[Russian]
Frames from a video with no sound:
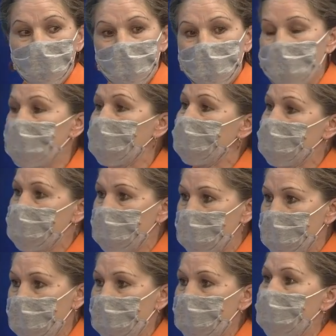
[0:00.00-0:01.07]
тихо
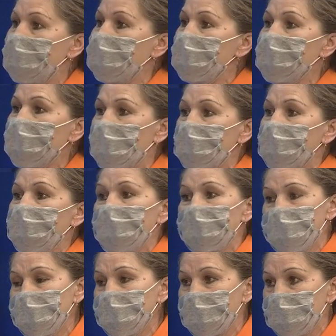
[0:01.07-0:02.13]
сидят, для них, для
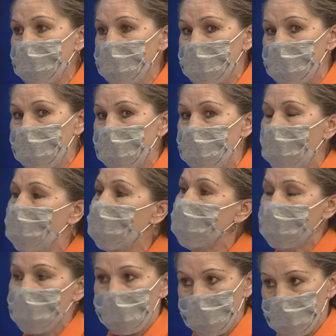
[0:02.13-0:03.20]
многодетных матерей это
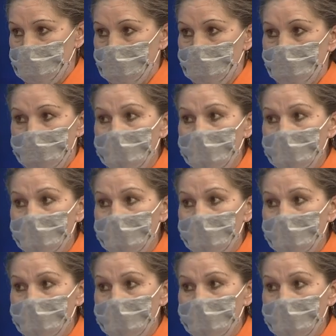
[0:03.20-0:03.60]
очень тяжело.